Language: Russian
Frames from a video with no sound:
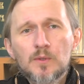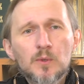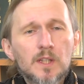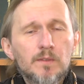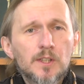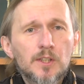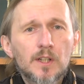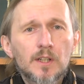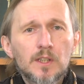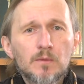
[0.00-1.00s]
все
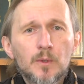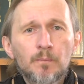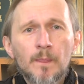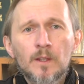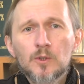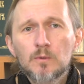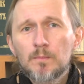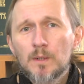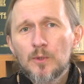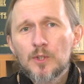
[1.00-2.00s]
зависящее от него, чтобы
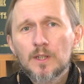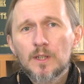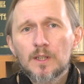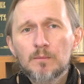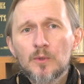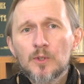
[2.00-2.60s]
помочь этому